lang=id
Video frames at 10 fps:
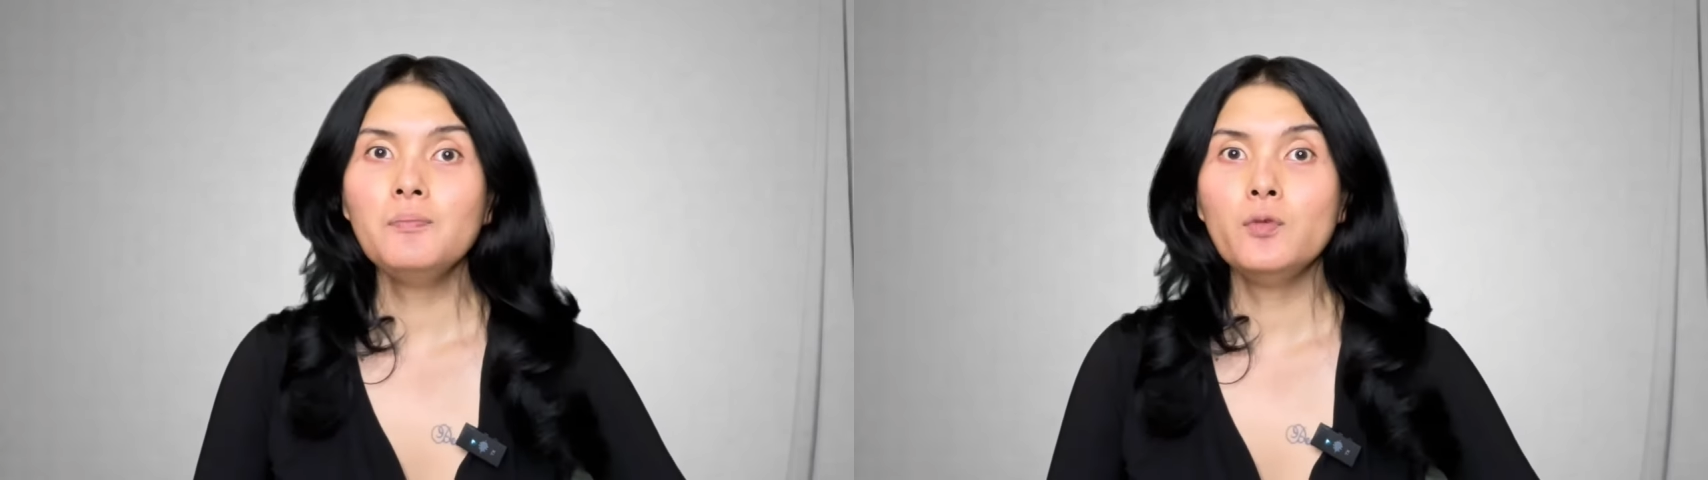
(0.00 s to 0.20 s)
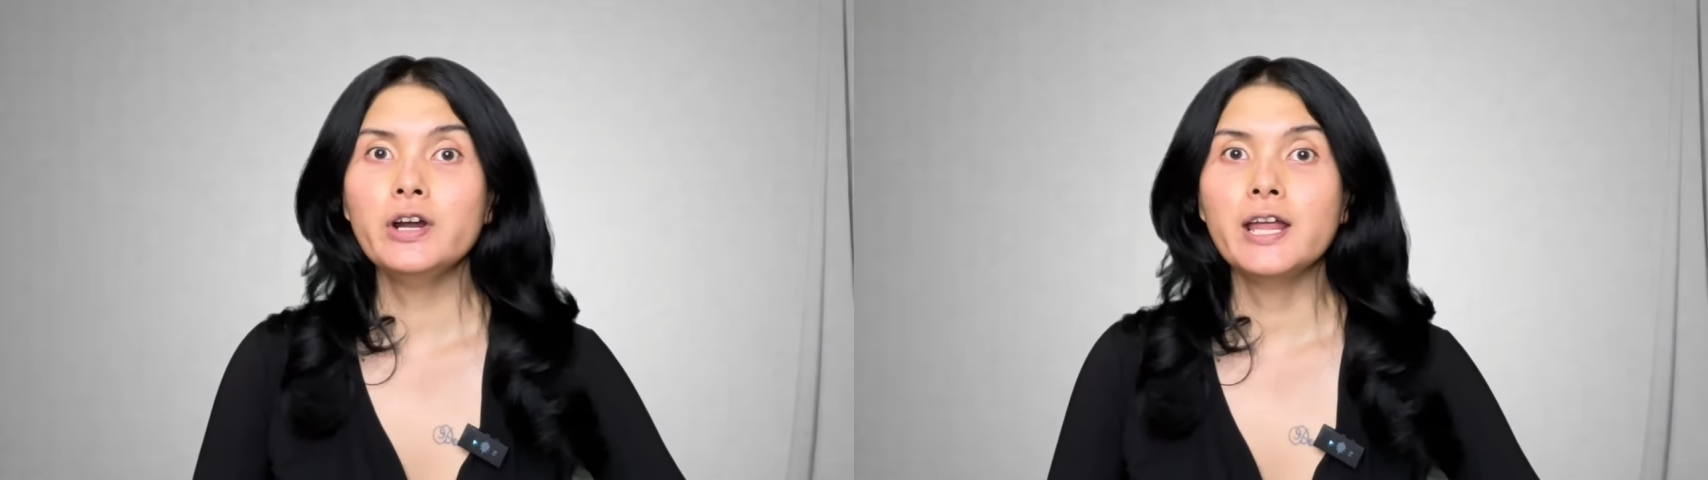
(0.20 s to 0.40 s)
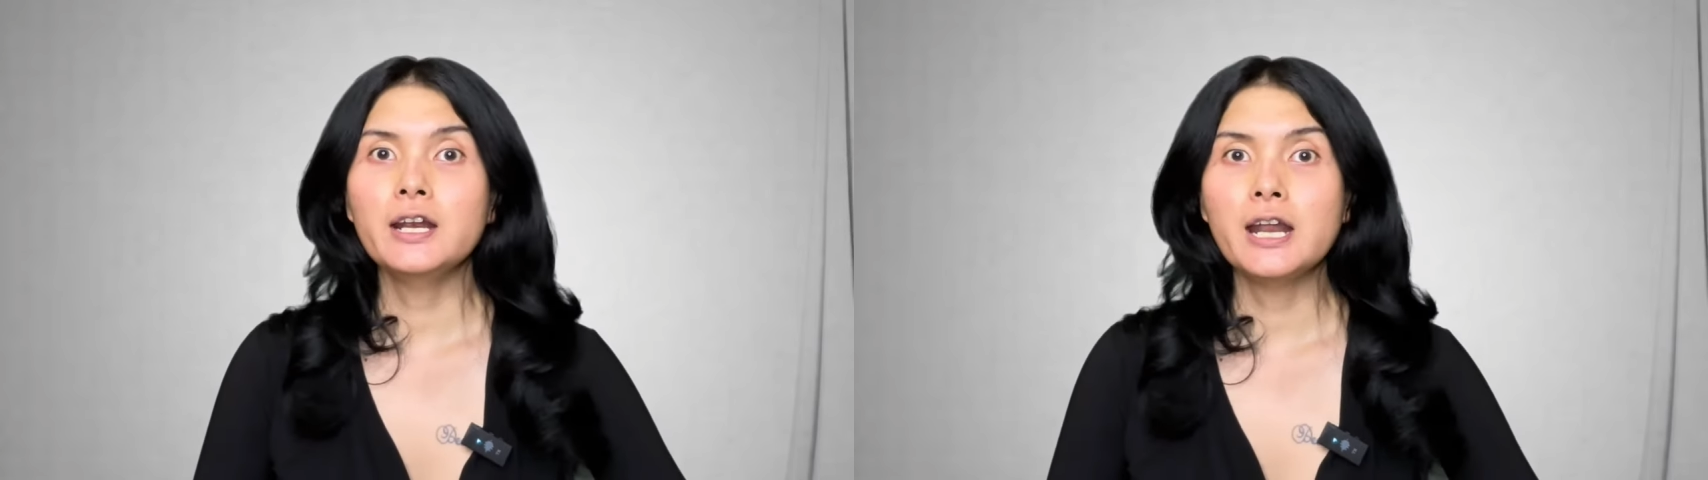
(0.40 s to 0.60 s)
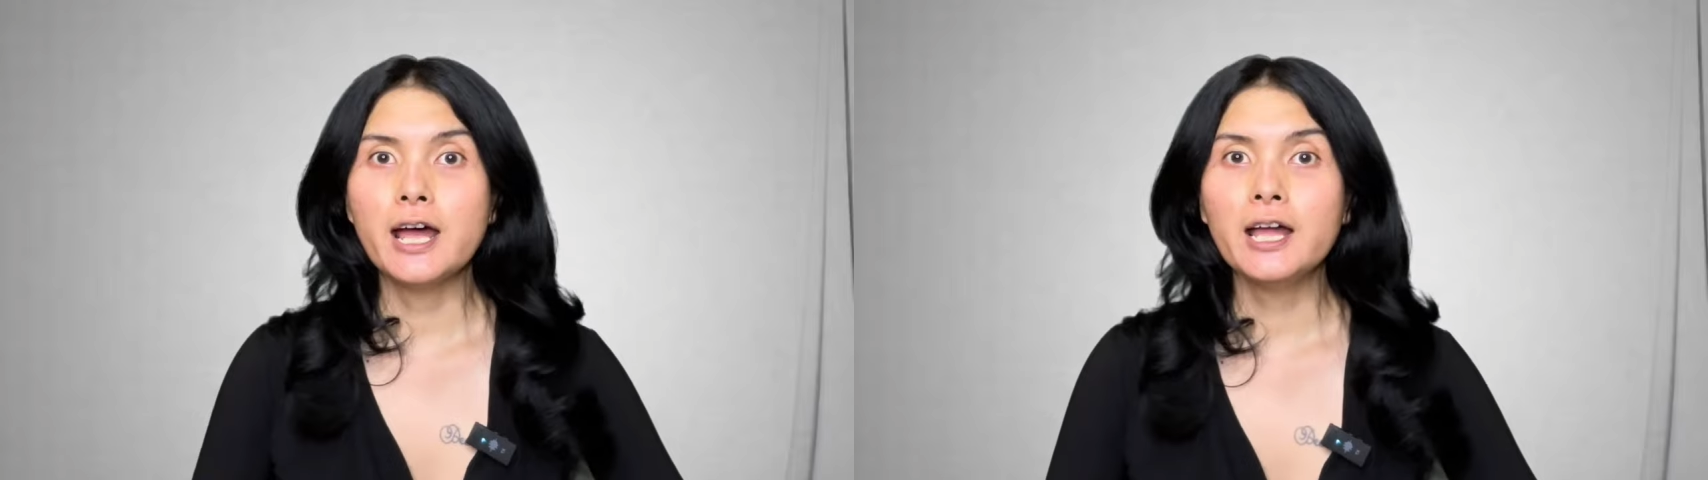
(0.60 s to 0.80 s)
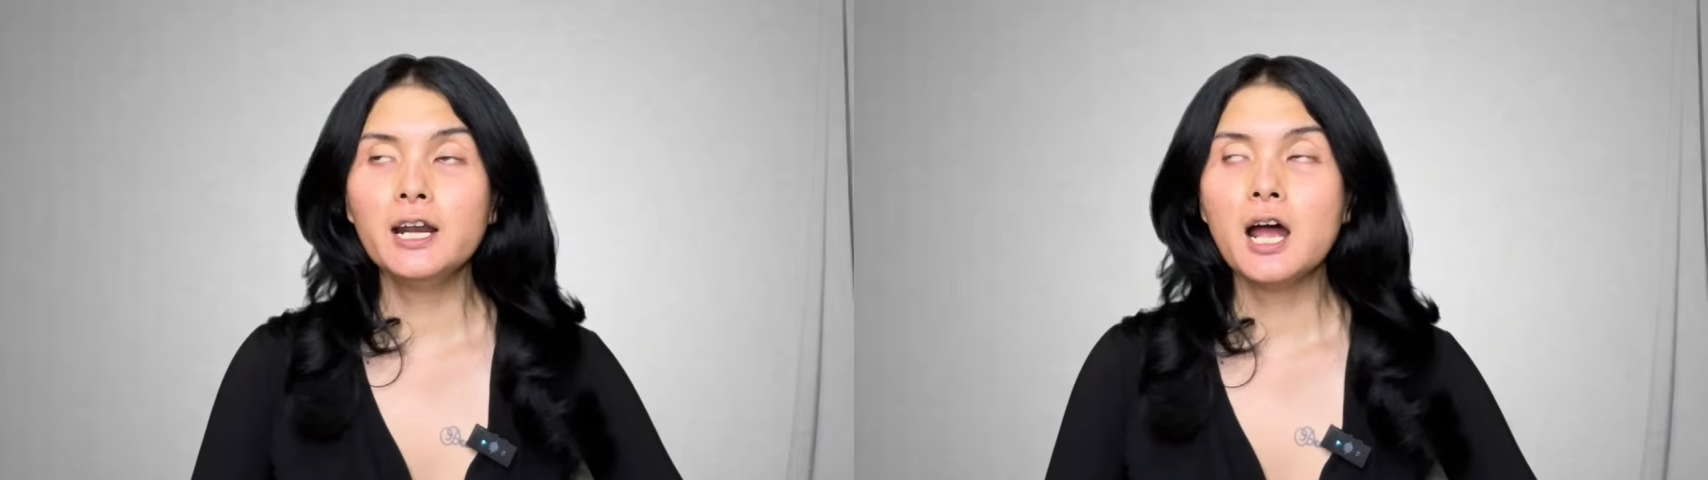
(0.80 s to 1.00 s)
mau
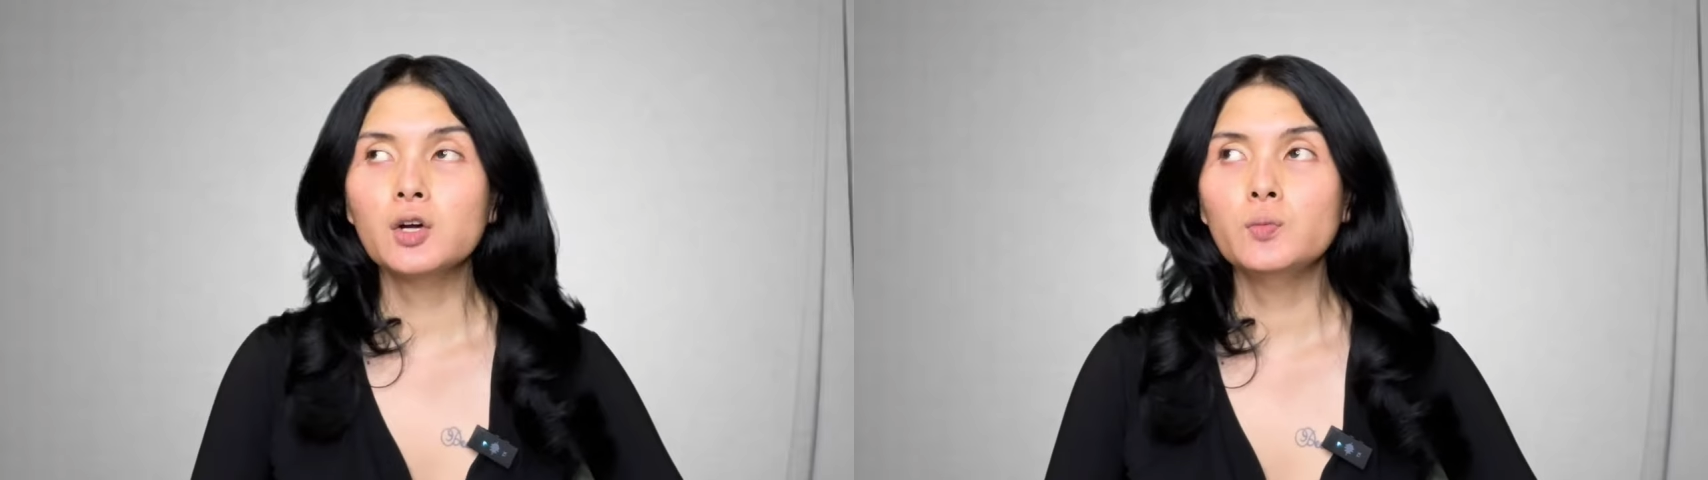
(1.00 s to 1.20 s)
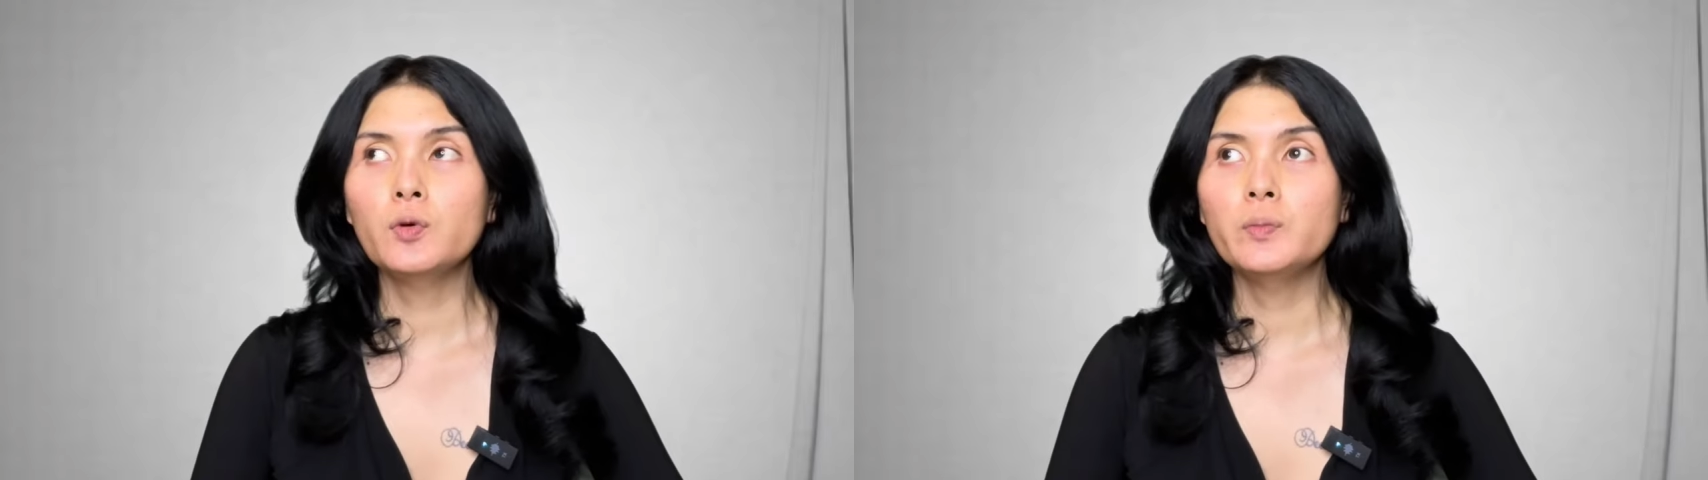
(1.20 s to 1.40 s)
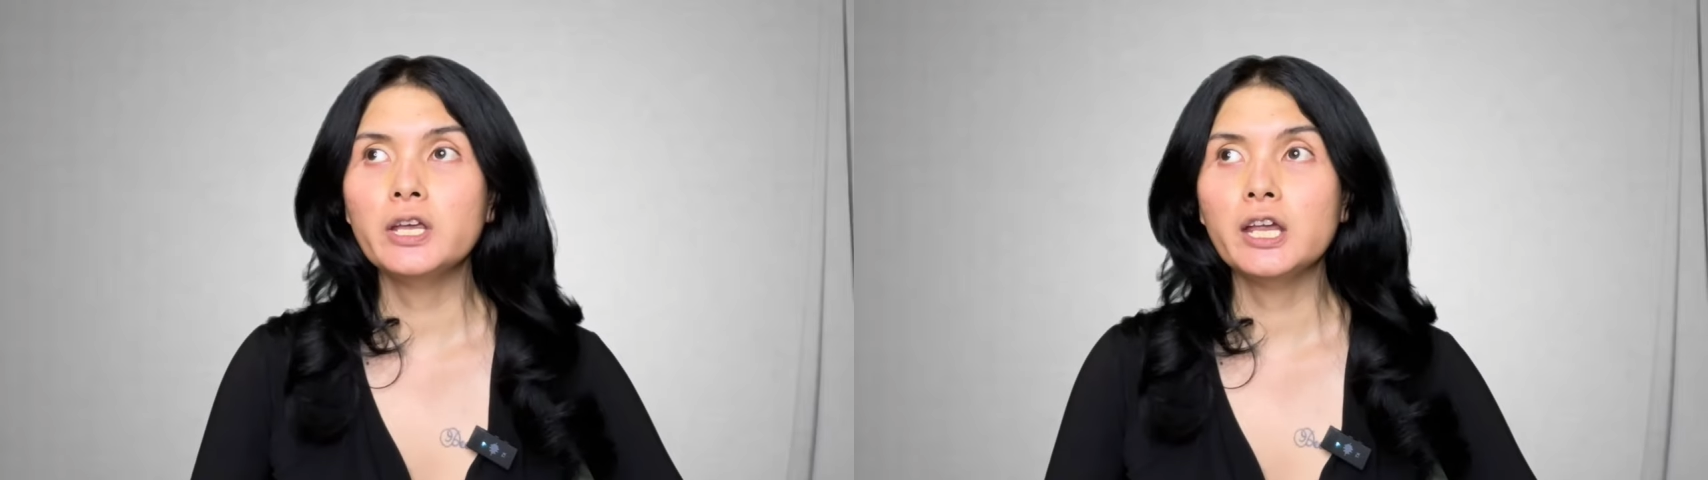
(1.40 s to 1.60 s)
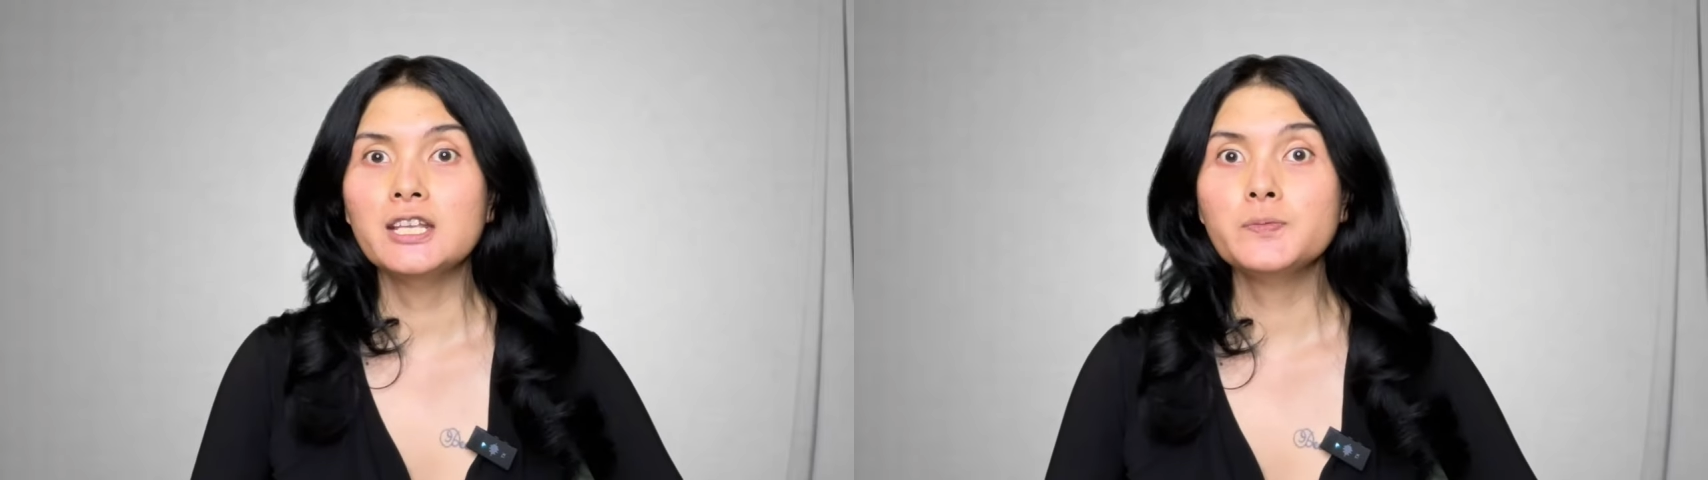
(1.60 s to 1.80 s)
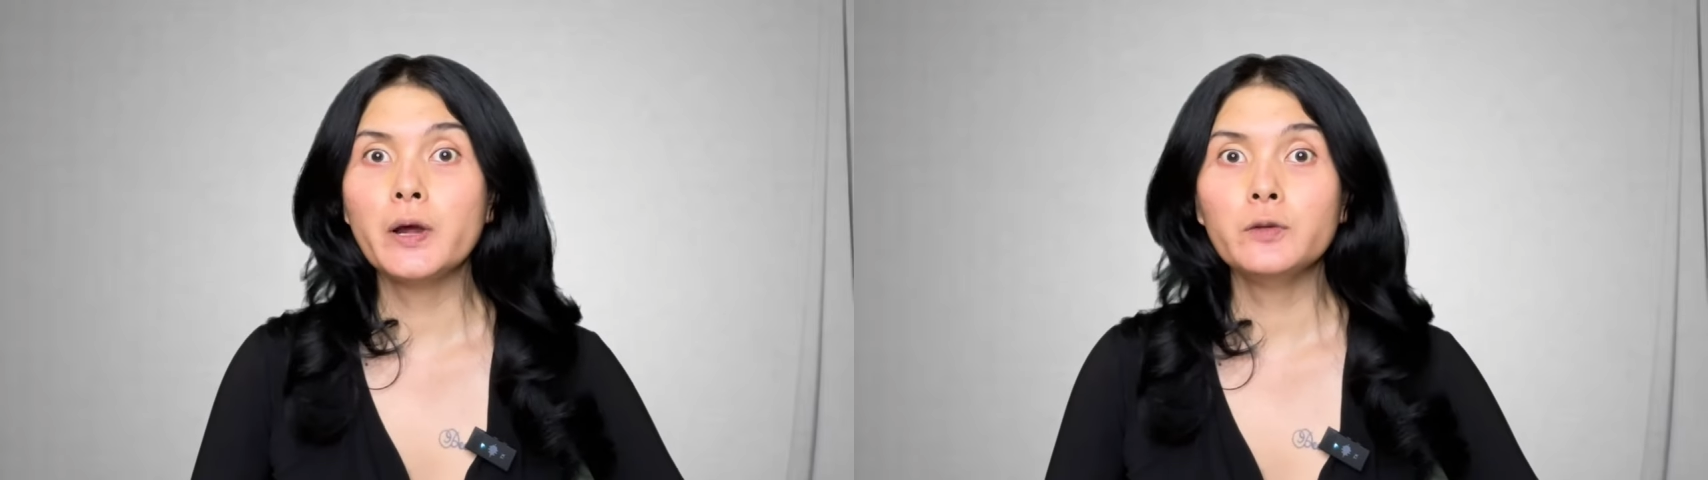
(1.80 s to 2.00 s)
dandan, aku mau bikin
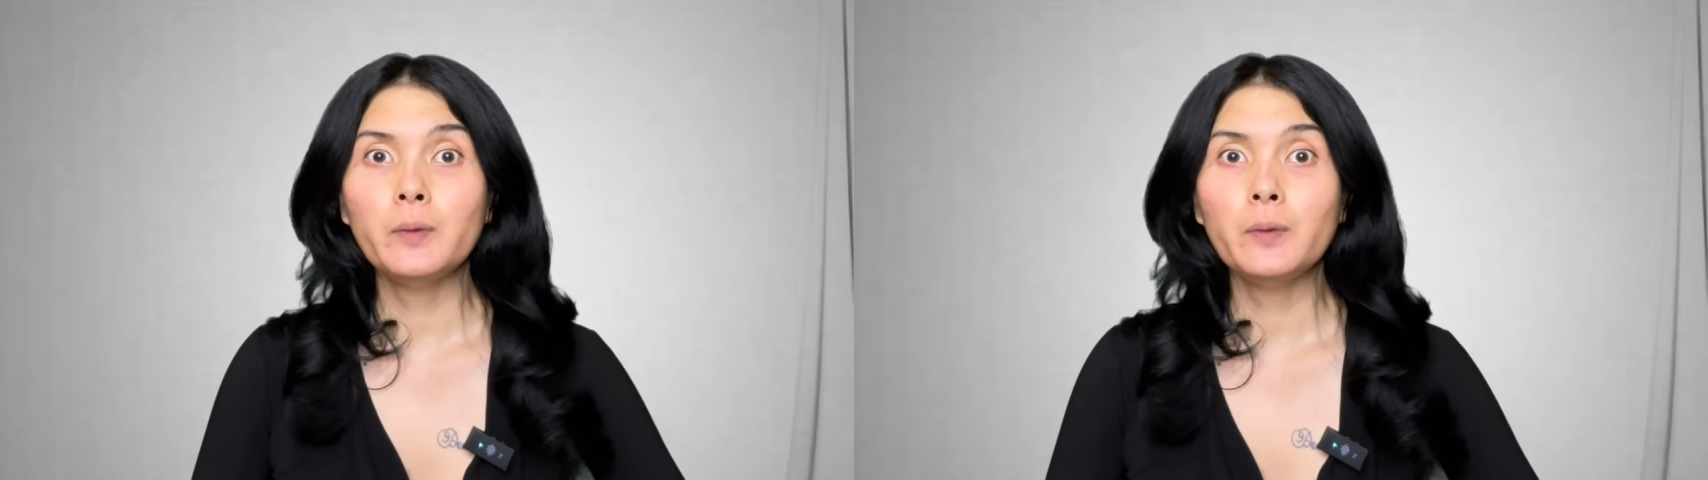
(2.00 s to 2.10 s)
inspired